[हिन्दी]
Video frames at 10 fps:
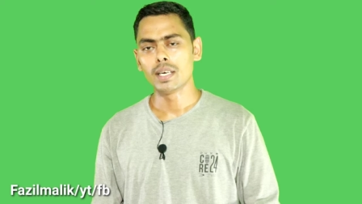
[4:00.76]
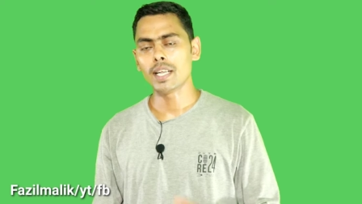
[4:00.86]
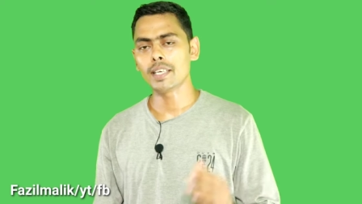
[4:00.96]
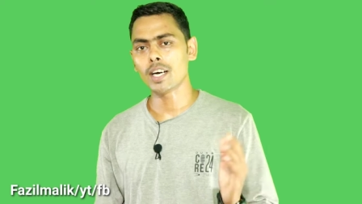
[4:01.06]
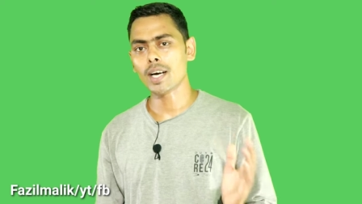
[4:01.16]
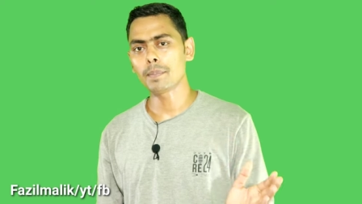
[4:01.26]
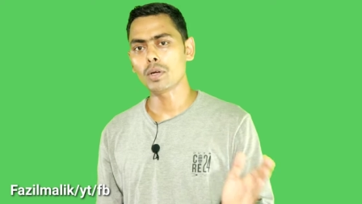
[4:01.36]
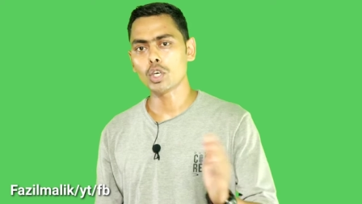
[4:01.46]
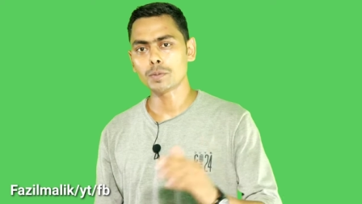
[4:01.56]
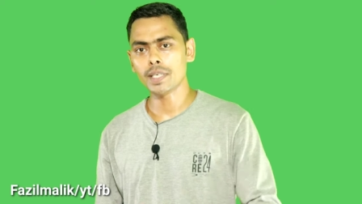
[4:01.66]
लाइक like
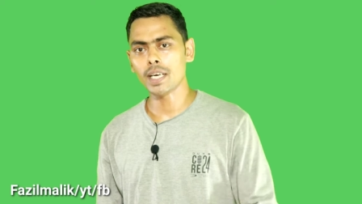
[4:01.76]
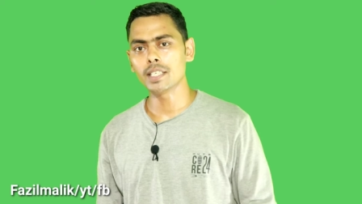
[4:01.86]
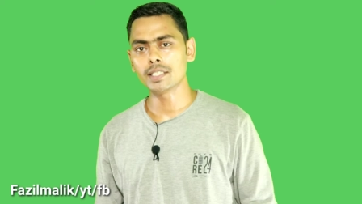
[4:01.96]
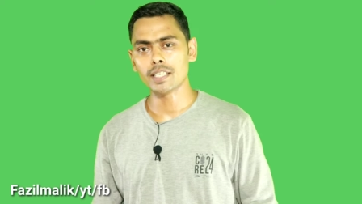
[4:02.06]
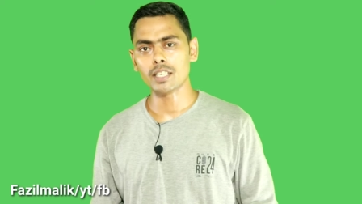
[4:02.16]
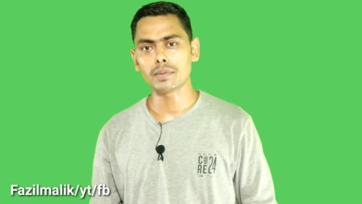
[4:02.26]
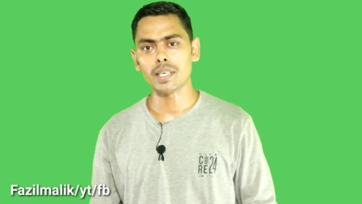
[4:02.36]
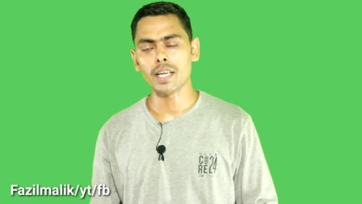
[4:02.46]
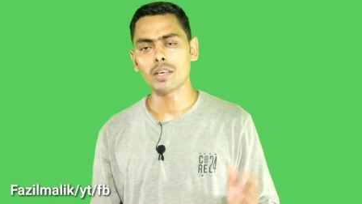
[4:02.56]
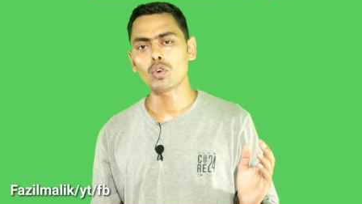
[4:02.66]
आपने हॉस्पिटलिटी सेक्टर में
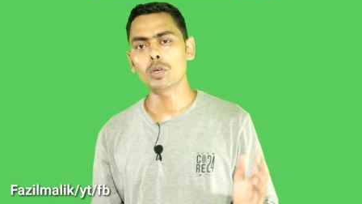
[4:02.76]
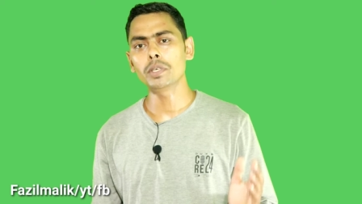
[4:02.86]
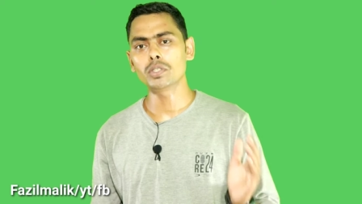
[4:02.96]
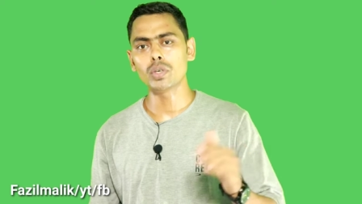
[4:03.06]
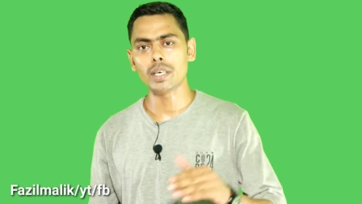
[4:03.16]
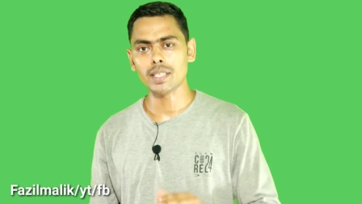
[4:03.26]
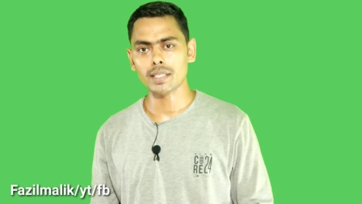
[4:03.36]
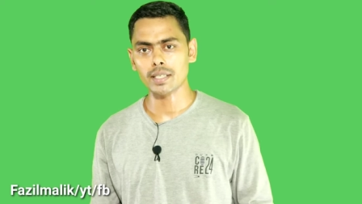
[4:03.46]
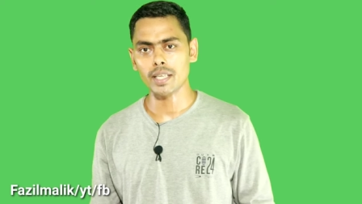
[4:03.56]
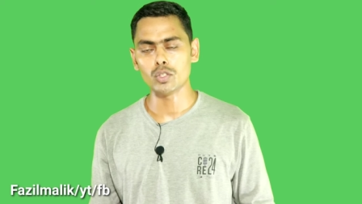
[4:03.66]
जाना है कोई भी स्टूडेंट जा
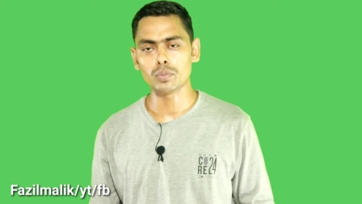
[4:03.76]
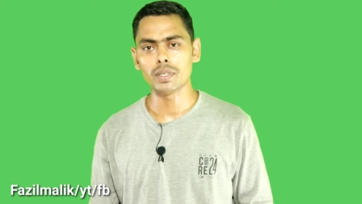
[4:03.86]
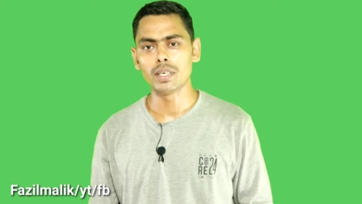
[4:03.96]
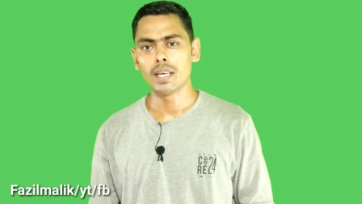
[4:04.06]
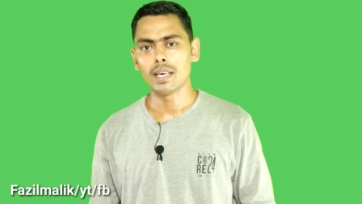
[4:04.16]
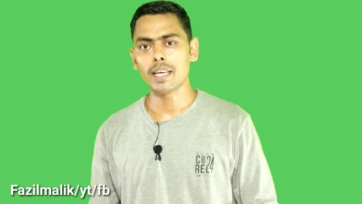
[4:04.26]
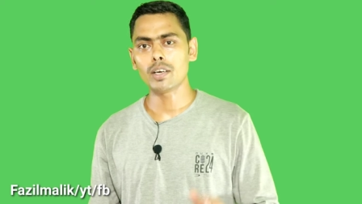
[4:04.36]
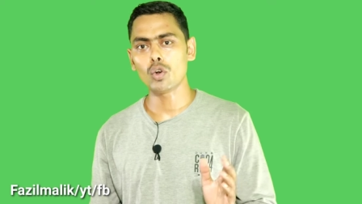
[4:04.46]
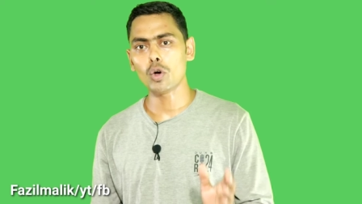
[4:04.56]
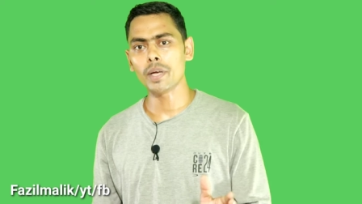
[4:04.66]
सकता है उसमें लाइक
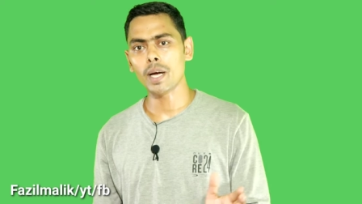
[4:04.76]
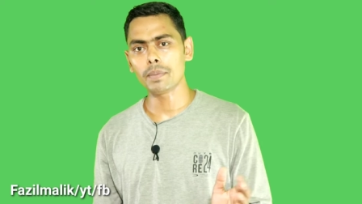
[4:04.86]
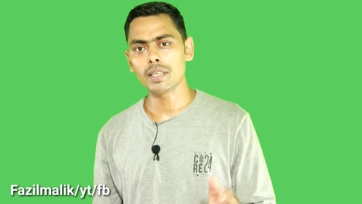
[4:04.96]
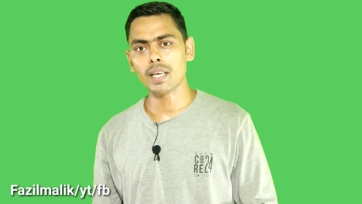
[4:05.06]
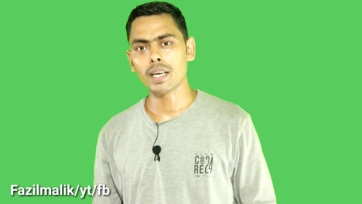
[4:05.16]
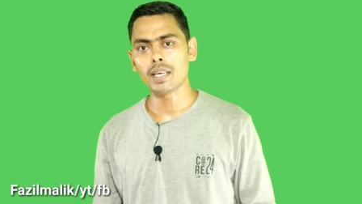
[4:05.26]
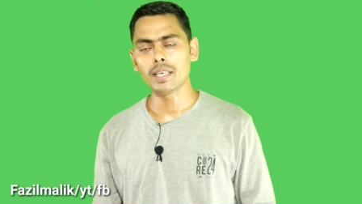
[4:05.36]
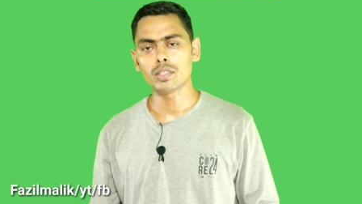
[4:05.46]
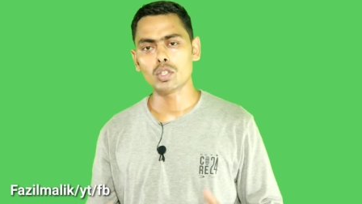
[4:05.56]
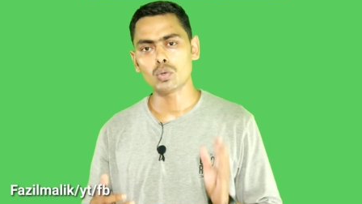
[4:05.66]
like लॉ में आपने जाना
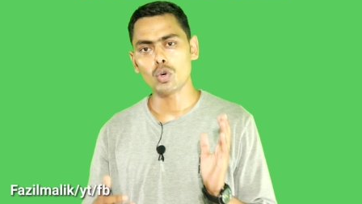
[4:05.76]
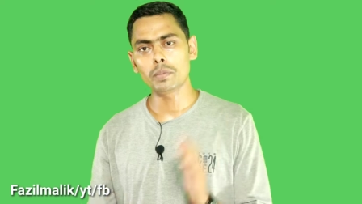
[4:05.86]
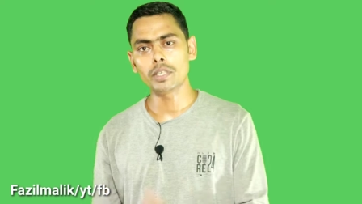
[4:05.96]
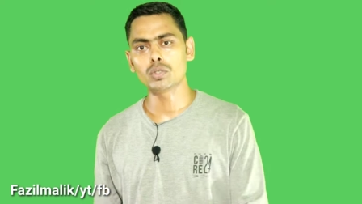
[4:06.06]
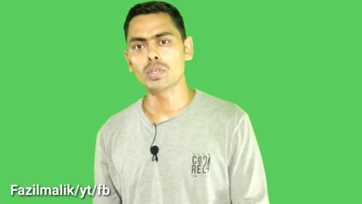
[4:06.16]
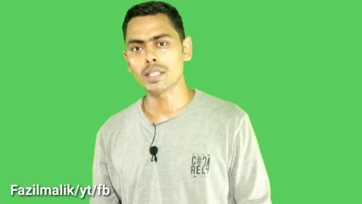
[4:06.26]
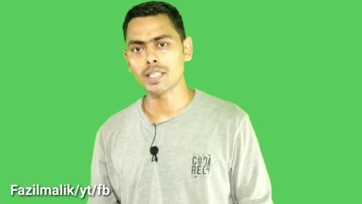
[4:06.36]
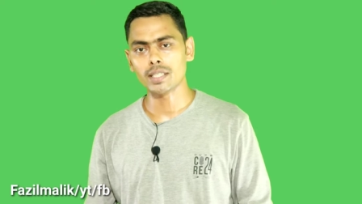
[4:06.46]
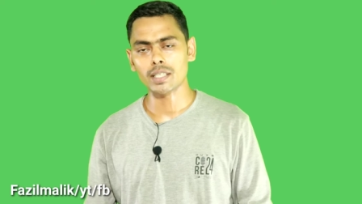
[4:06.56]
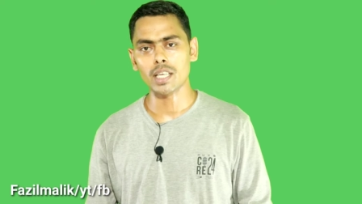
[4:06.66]
है तो कोई भी स्टूडेंट
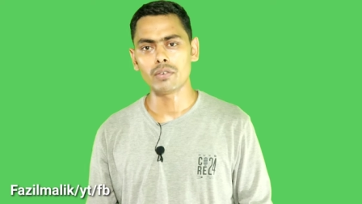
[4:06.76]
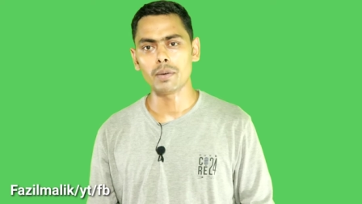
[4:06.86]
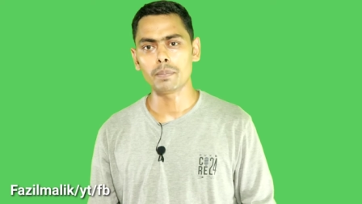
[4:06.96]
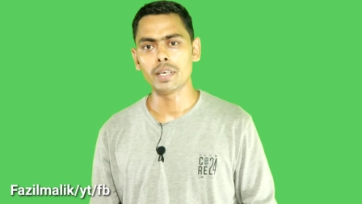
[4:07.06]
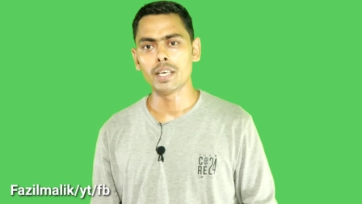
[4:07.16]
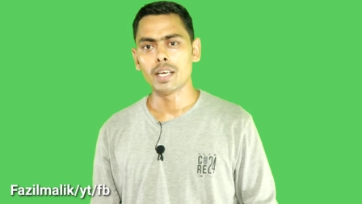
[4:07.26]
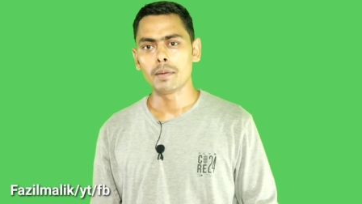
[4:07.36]
जा सकता है वहाँ पे